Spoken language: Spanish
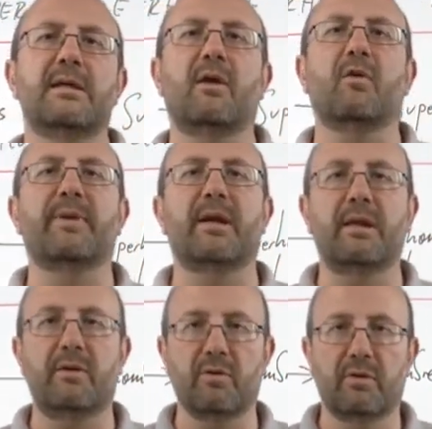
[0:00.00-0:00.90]
y el hombre
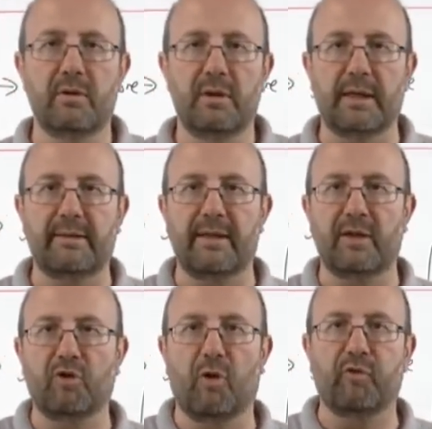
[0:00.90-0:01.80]
niño, que
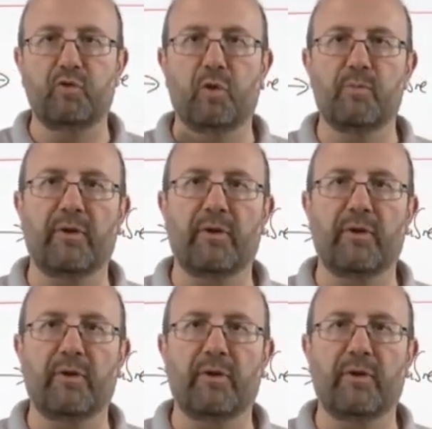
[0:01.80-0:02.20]
tiene todo el futuro